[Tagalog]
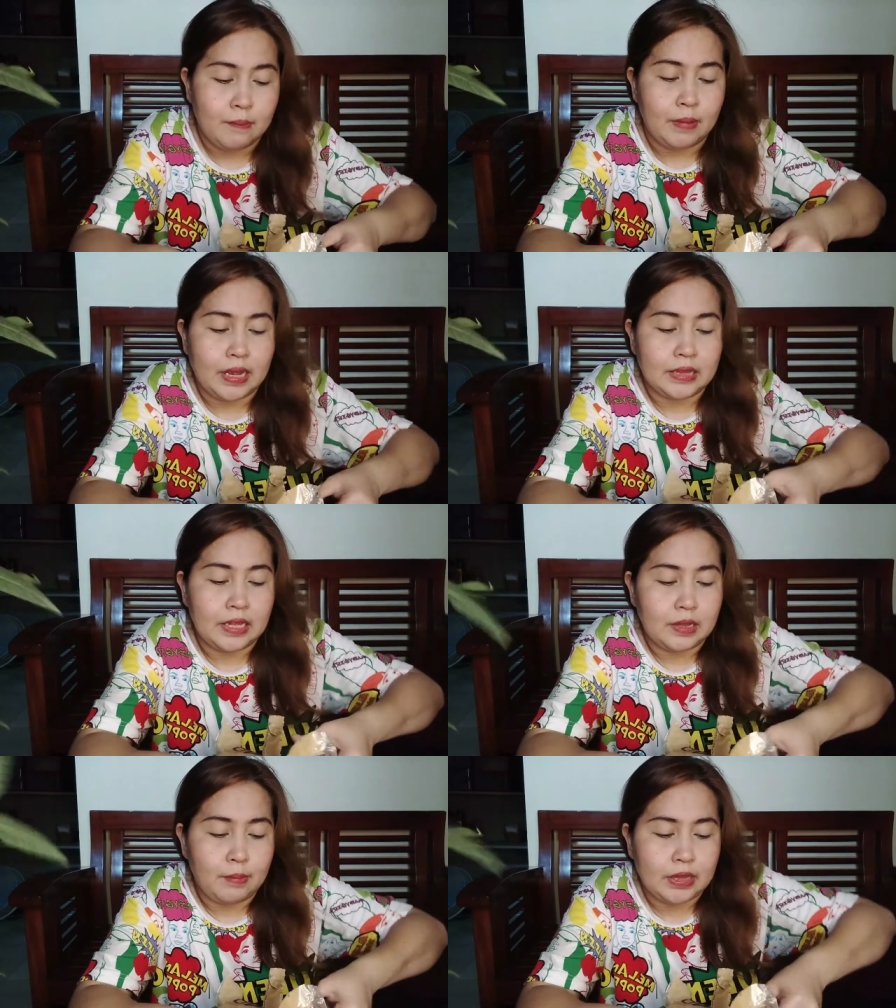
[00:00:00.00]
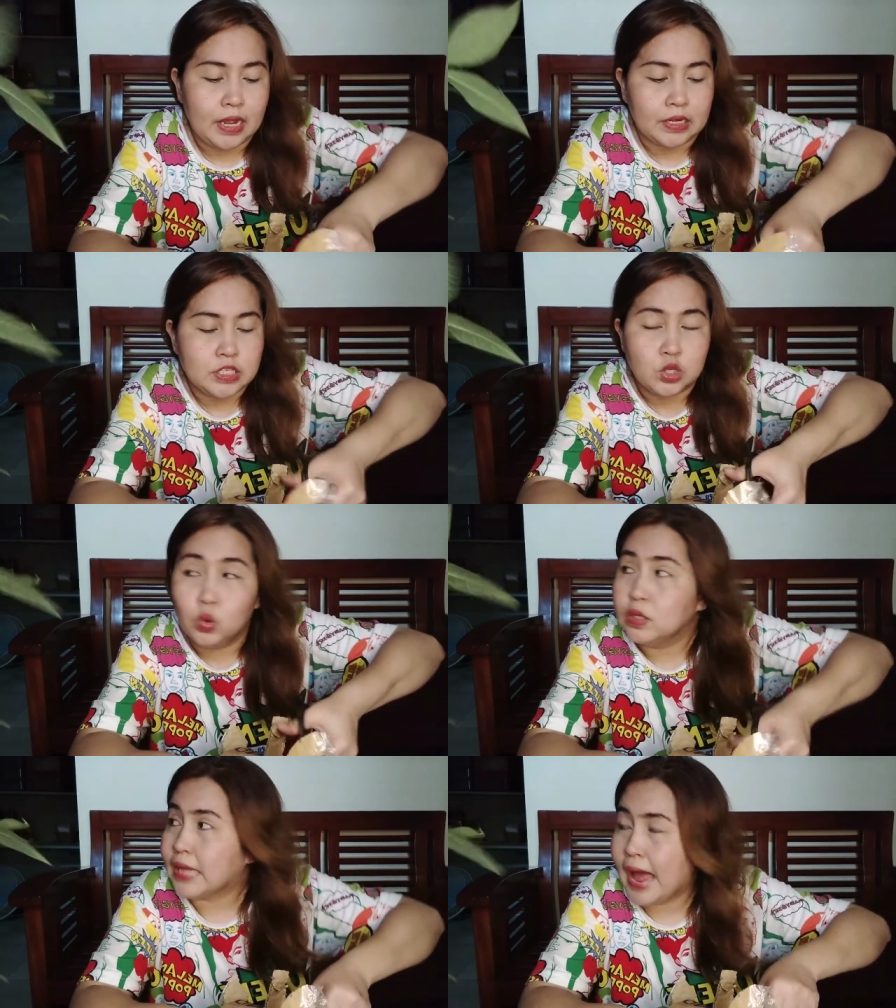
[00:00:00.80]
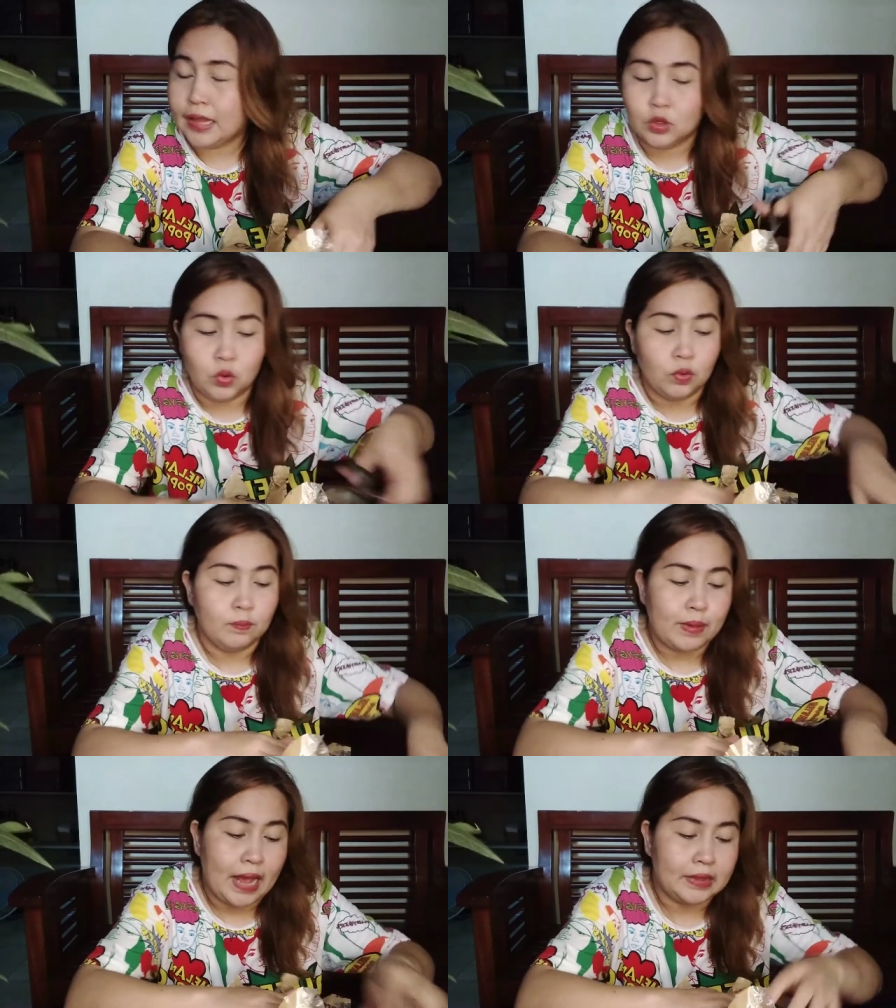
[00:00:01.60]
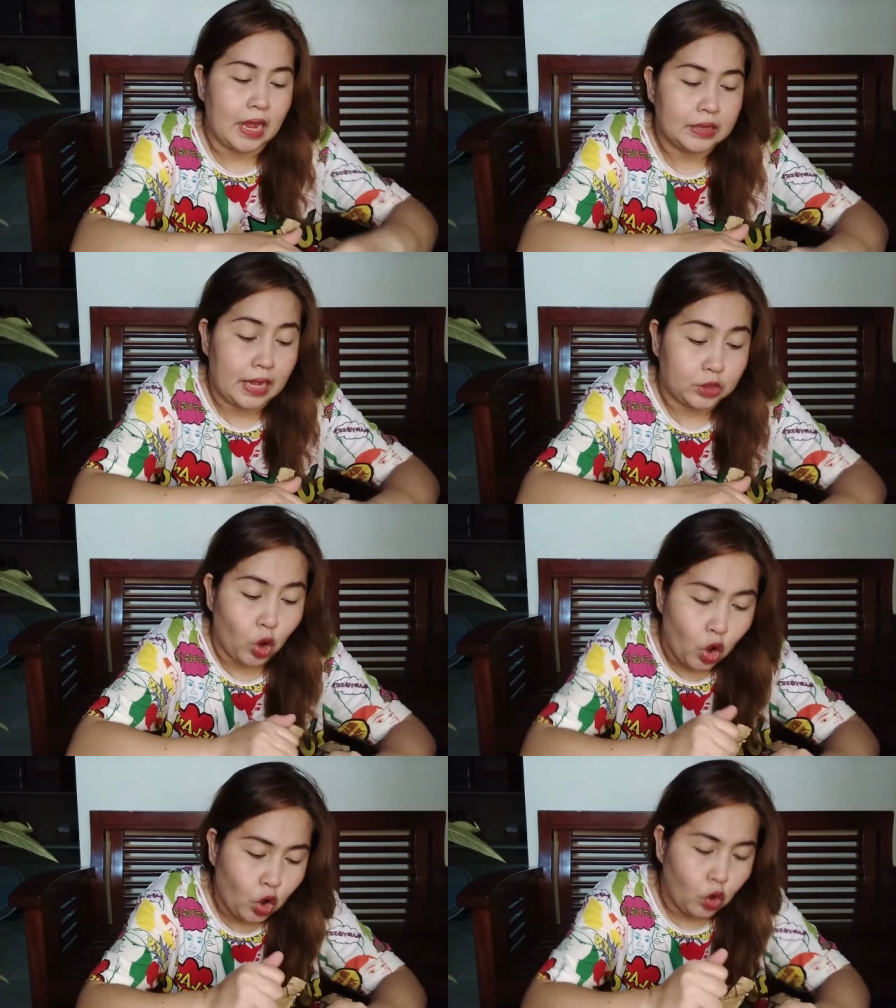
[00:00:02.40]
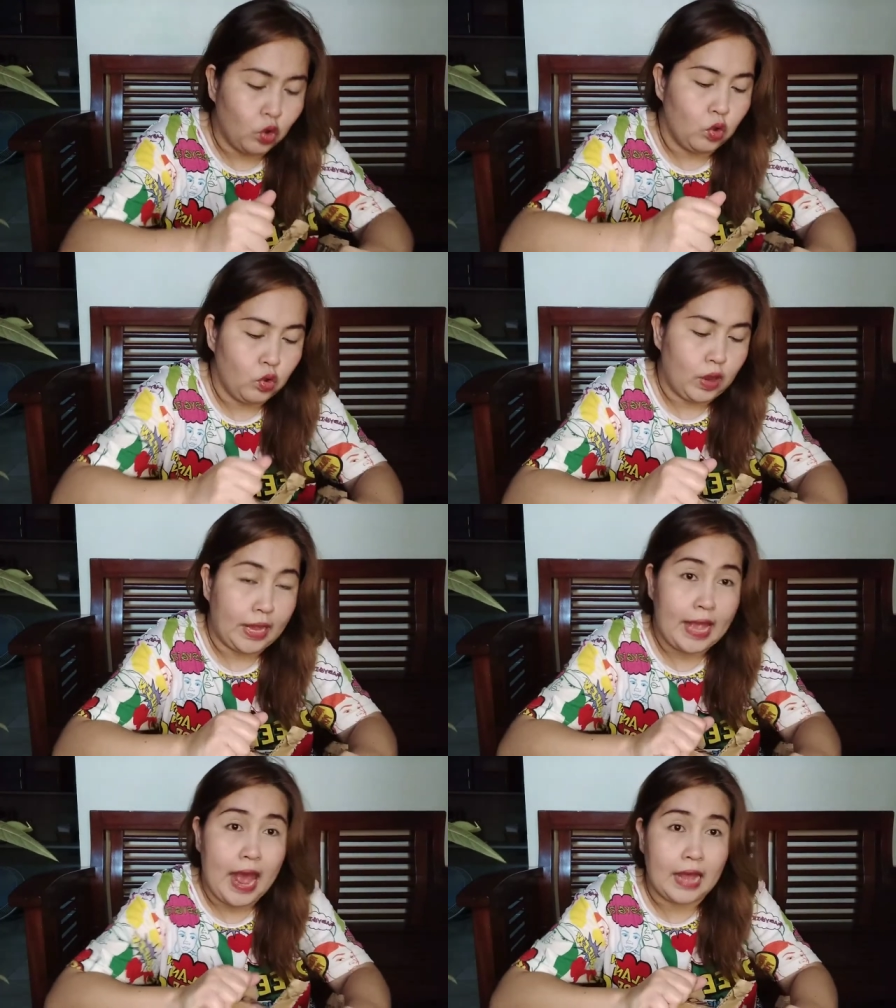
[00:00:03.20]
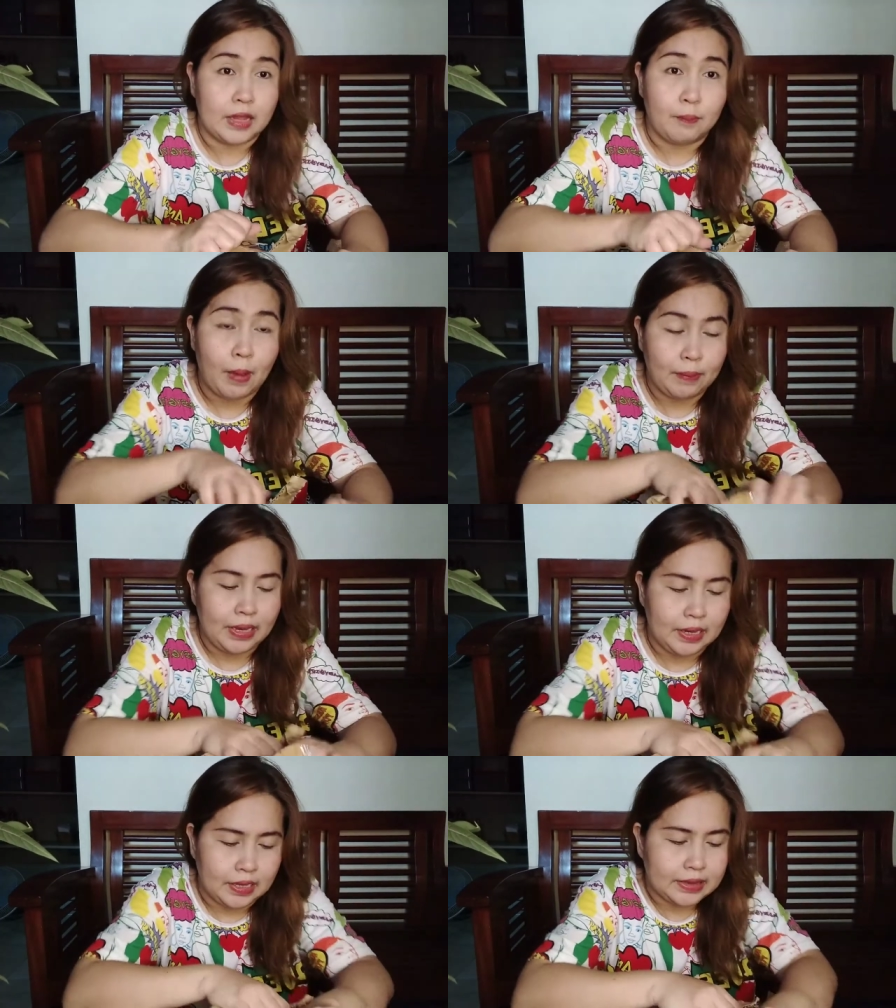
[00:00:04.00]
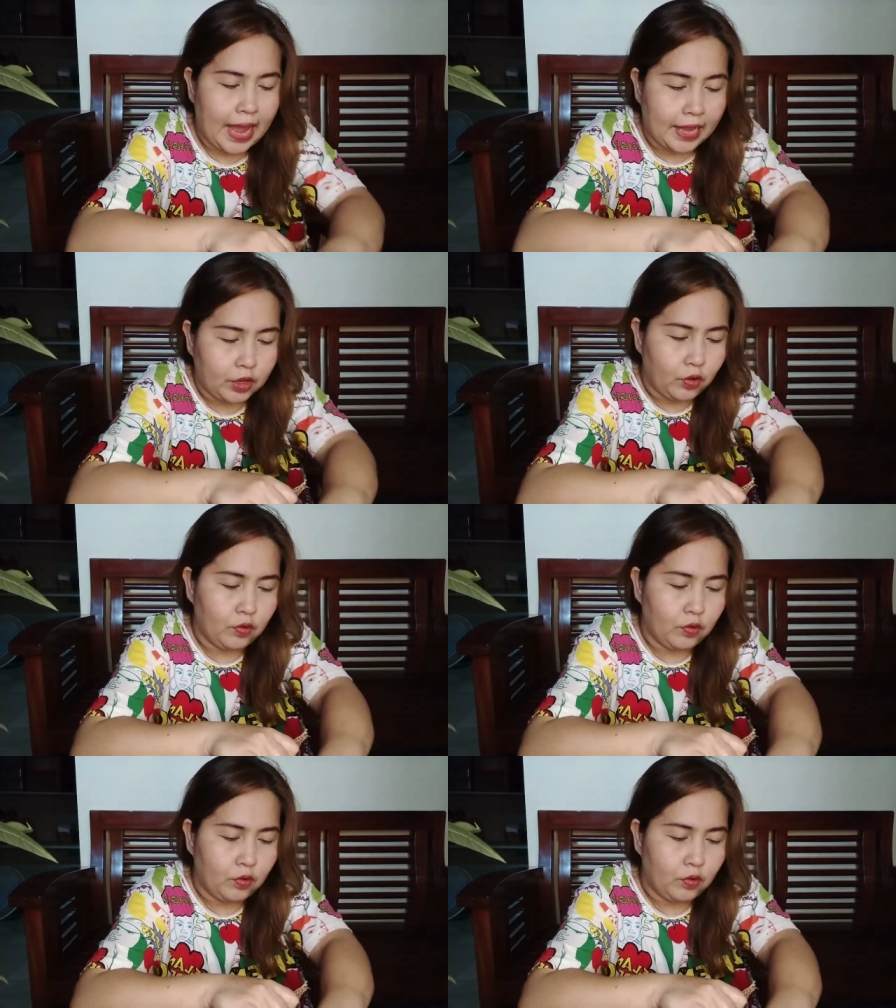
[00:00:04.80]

Maganda naman ang resulta nung product na to. Kaya napabili rin tayo.